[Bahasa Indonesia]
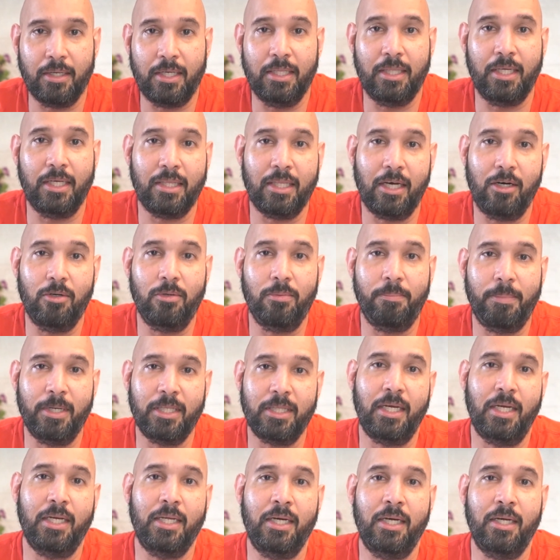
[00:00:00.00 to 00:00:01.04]
Kita tahu
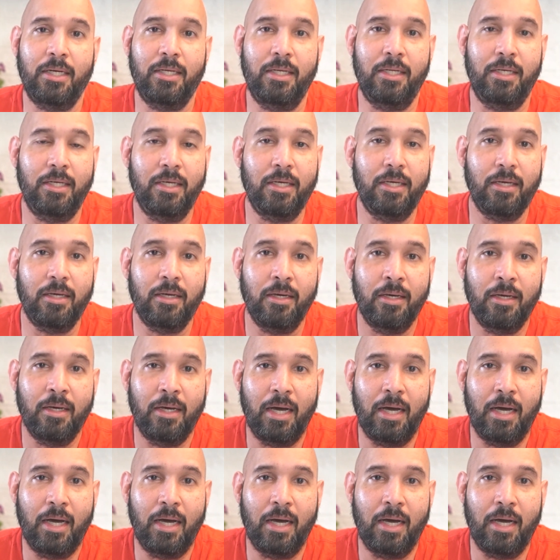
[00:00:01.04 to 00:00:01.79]
pertandingan ini